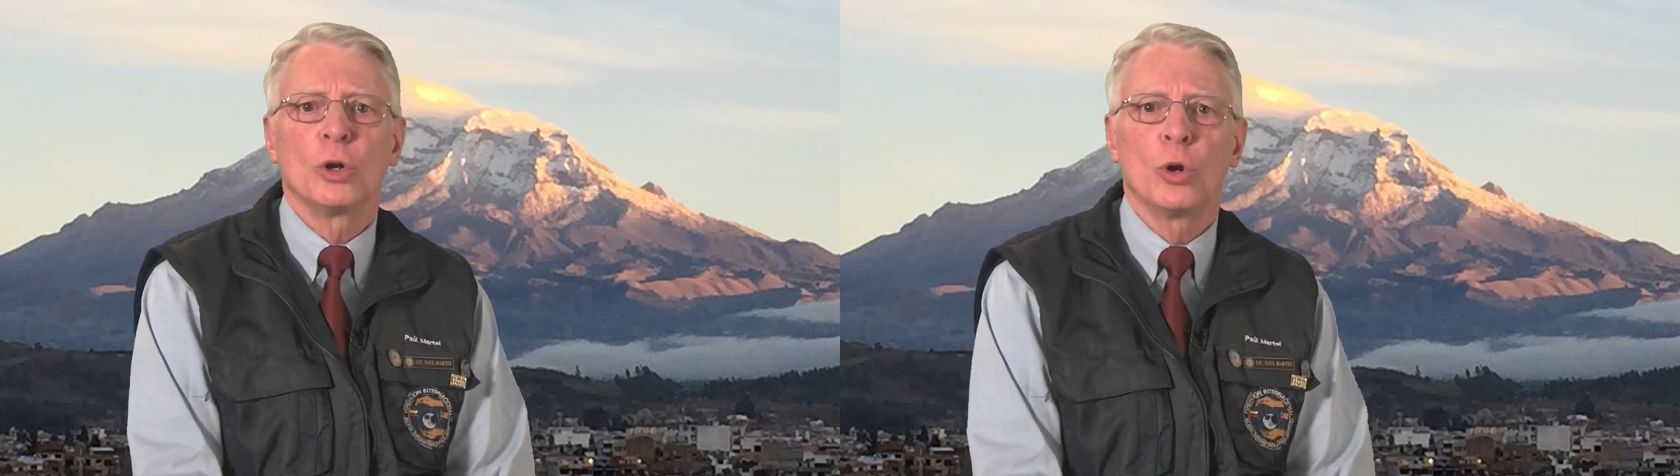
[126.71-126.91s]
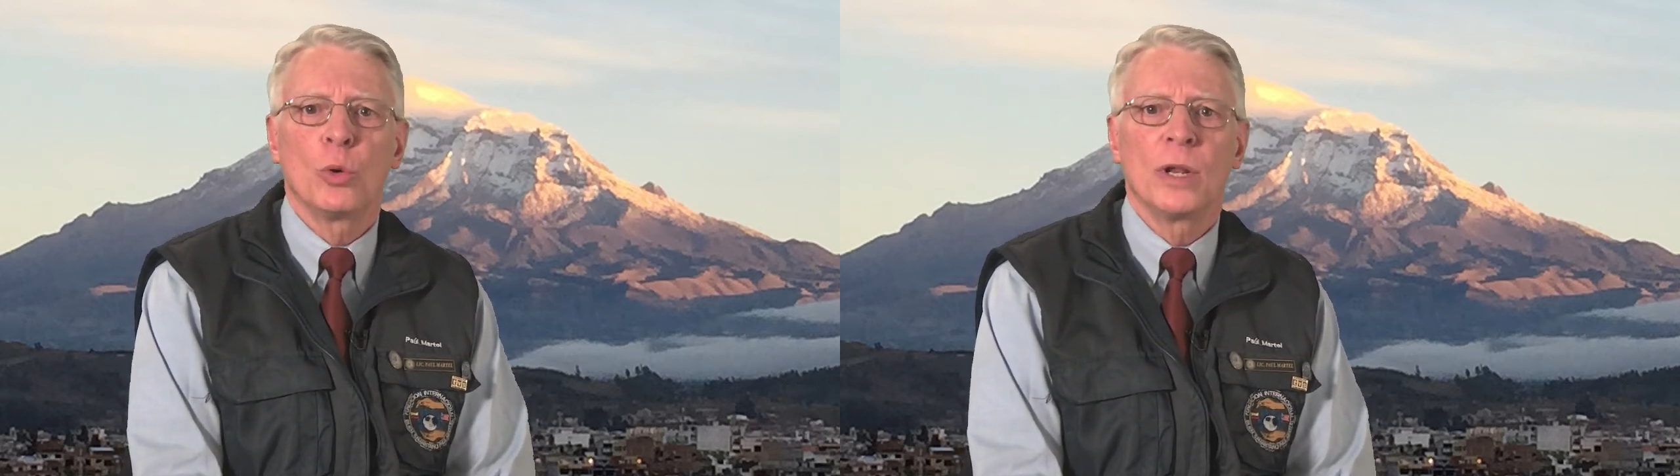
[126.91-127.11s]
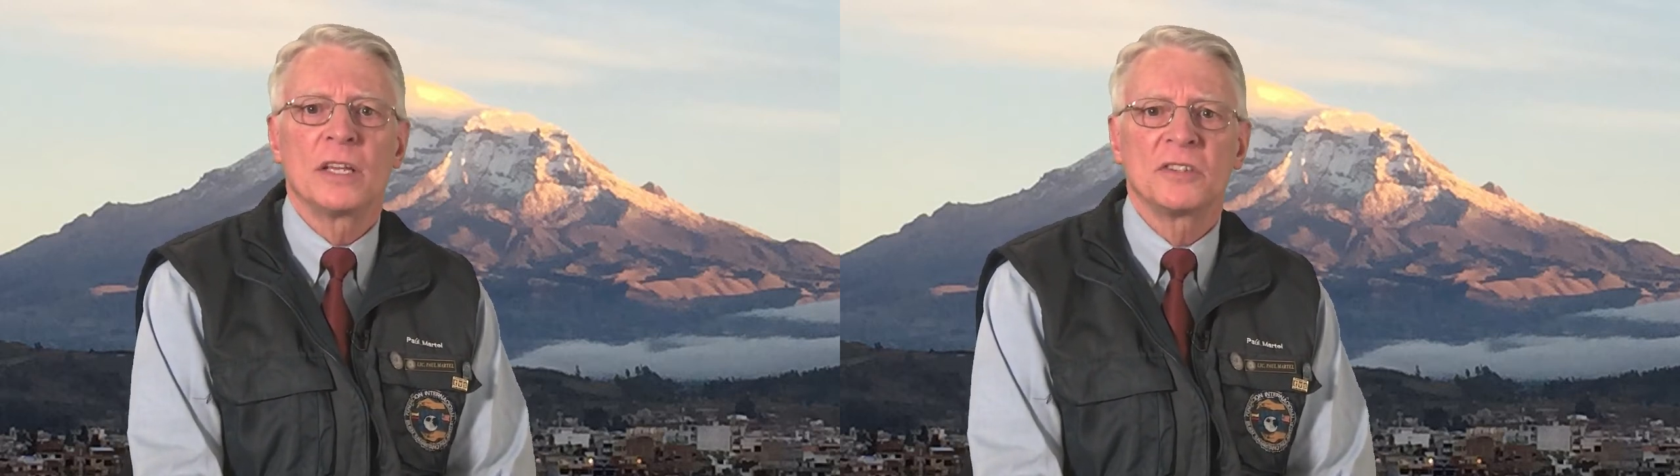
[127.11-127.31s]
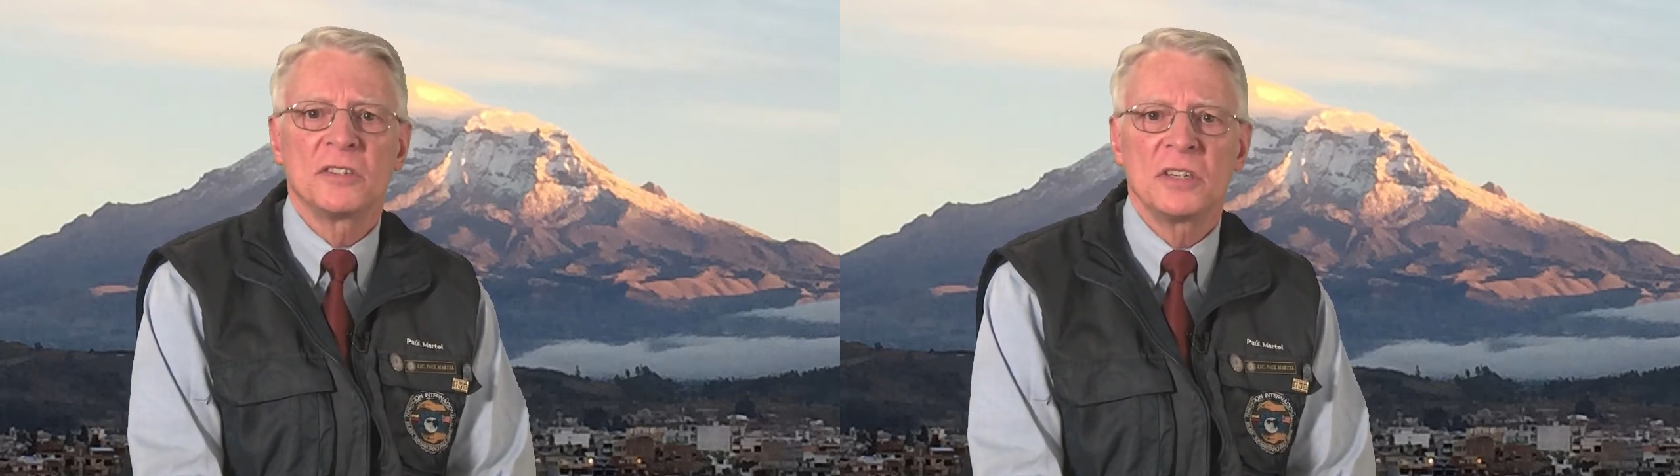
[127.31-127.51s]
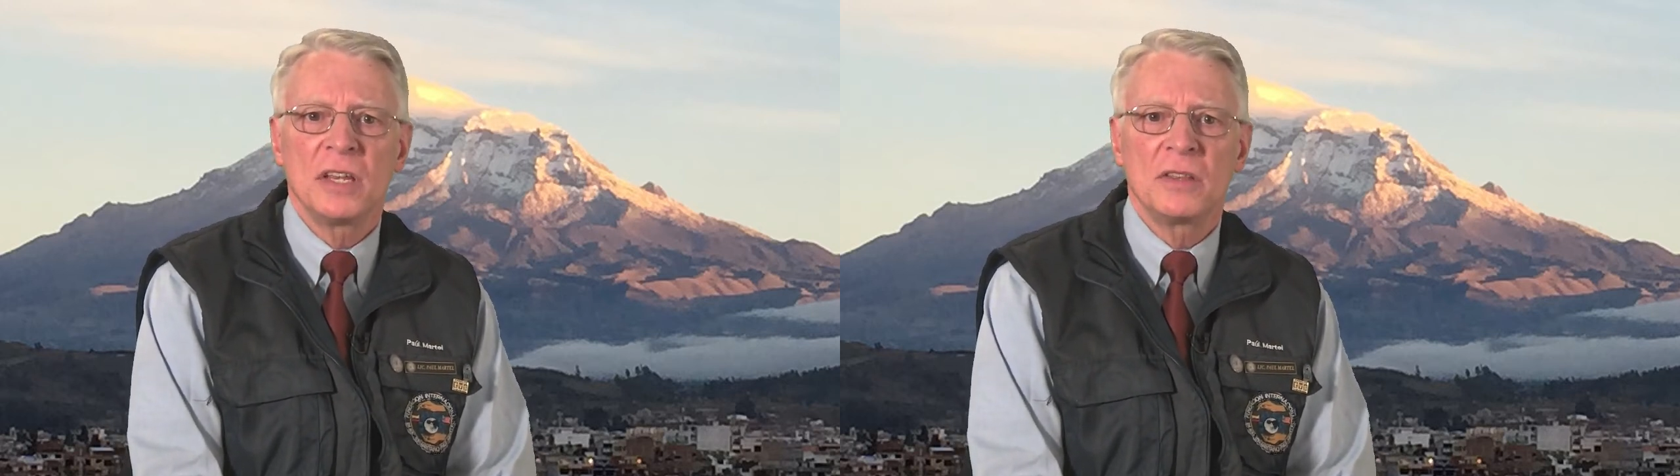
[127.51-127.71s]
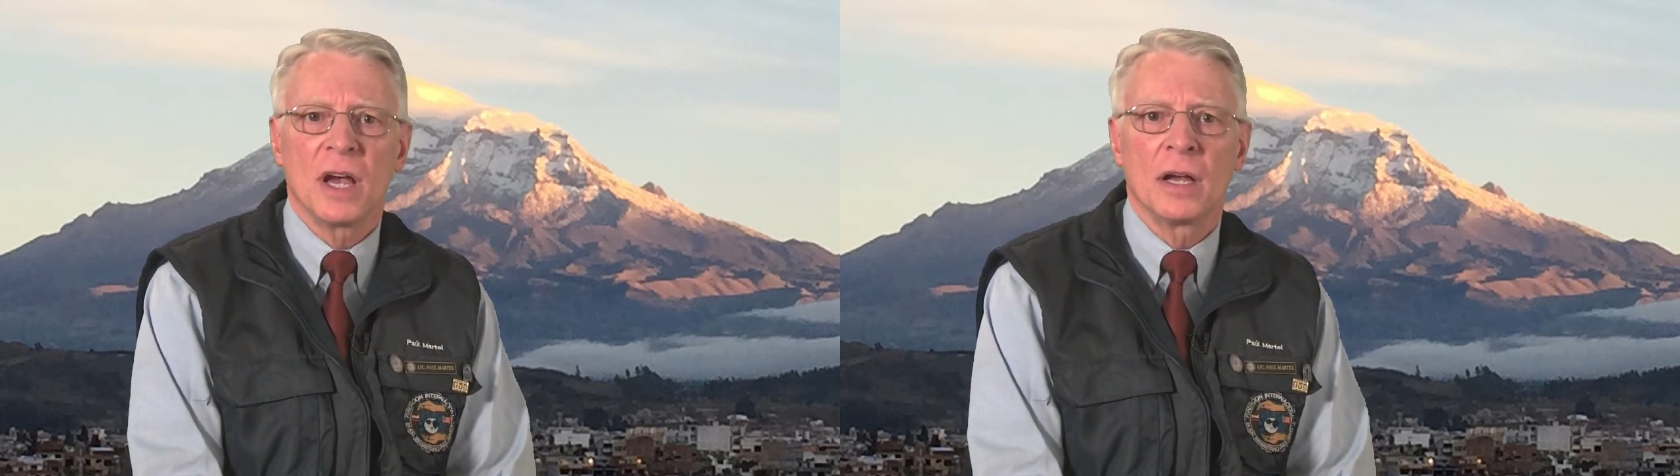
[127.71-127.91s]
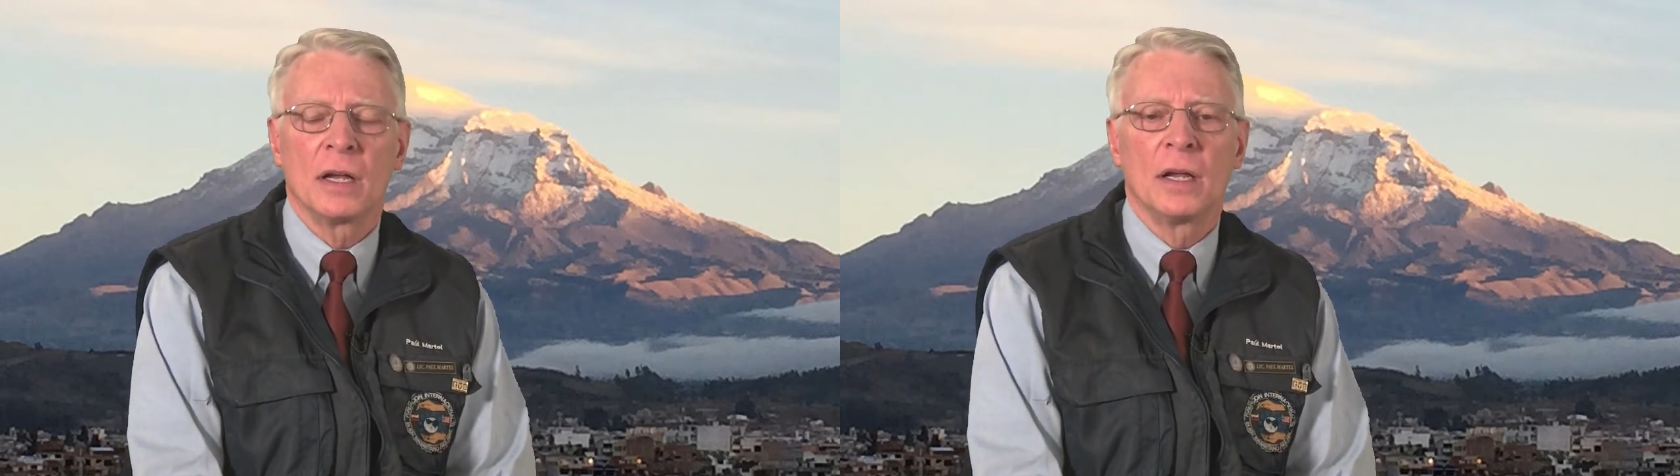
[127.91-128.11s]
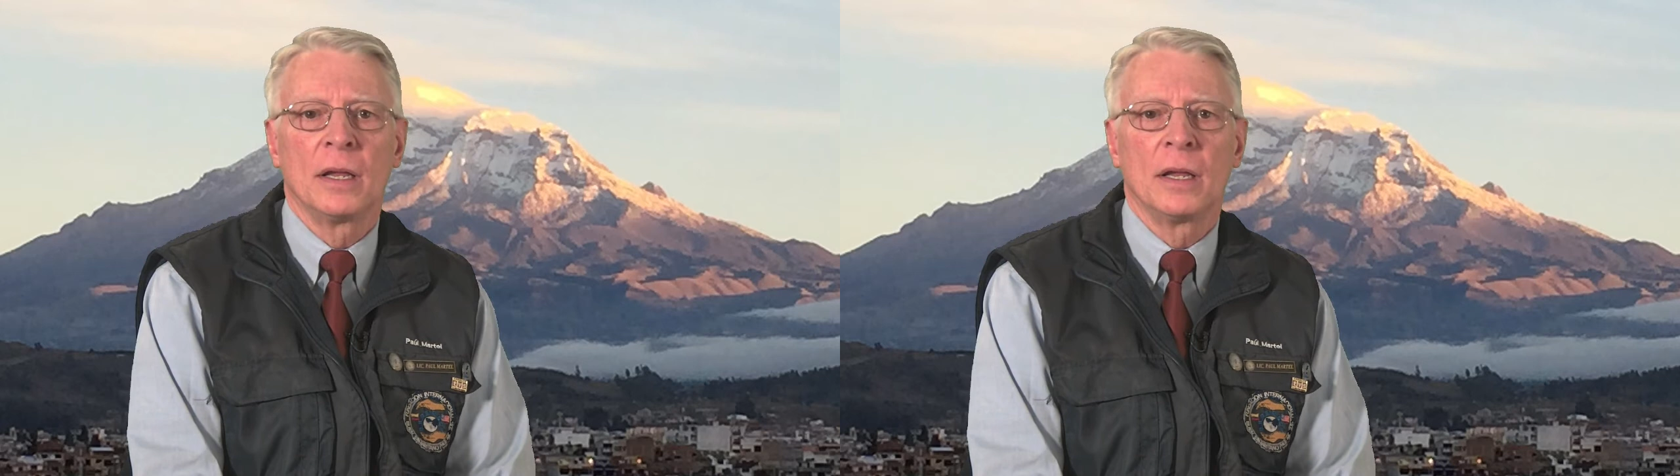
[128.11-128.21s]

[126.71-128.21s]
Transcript: lo necesita.